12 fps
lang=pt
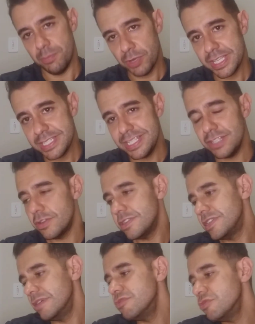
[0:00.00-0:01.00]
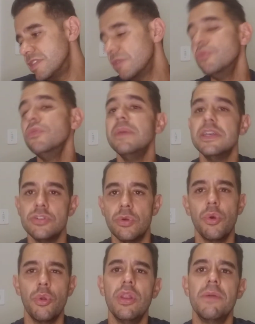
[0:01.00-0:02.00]
Porque assim, nós estamos no segundo mês de
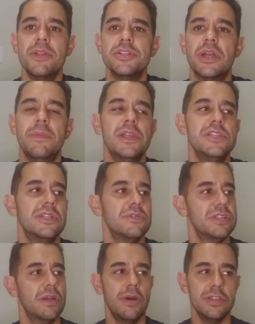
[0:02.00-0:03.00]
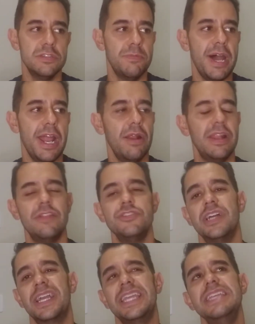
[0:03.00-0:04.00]
corona praticamente, né? Os negócios pararam lá no
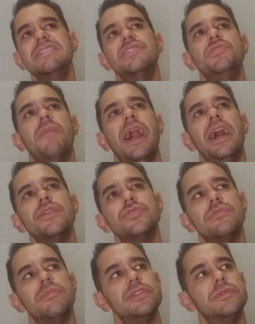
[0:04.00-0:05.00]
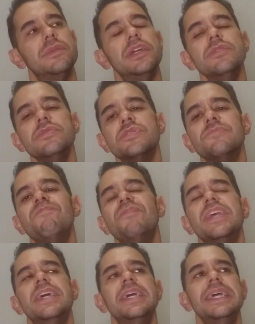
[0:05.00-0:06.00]
dia 15 de março, mais ou menos.
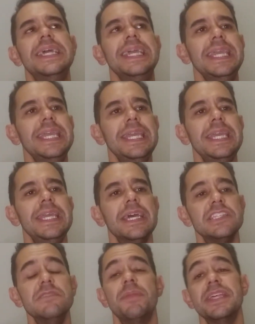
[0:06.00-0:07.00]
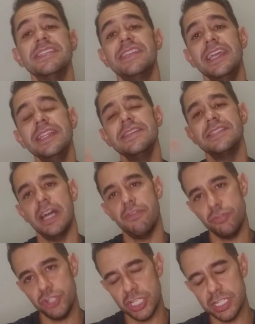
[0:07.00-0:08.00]
E as empresas ainda
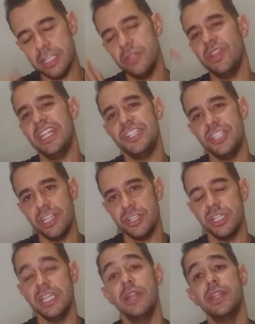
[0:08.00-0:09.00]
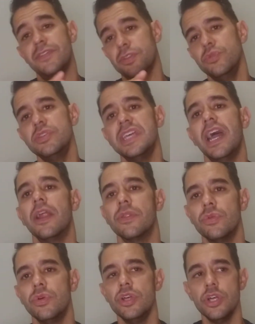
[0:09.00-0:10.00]
estavam girando, ainda tinha dinheiro, estava tudo
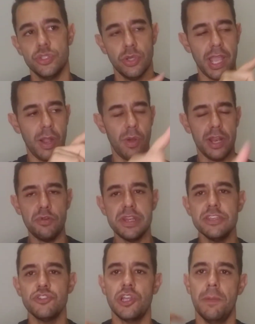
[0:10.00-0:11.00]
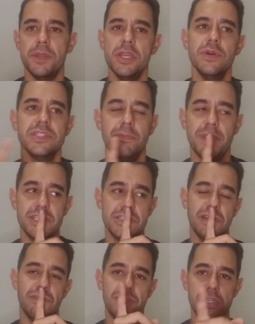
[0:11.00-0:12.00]
certo. Só que agora no início de abril, as empresas
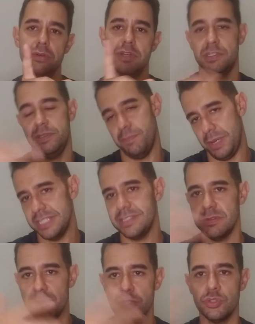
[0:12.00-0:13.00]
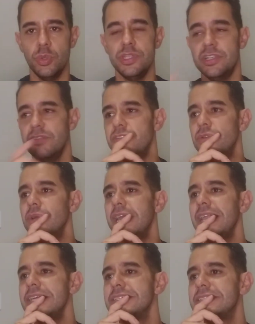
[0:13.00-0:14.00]
já viram, as empresas e pessoas já viram que
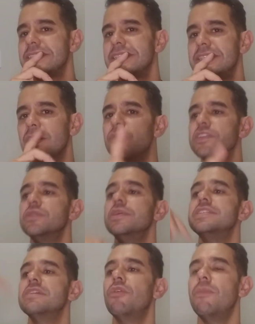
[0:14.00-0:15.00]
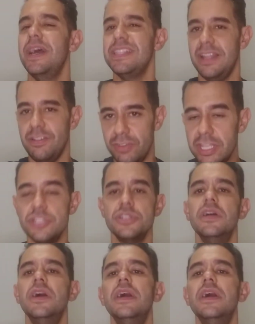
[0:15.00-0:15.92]
elas talvez não recebam mais lá na frente.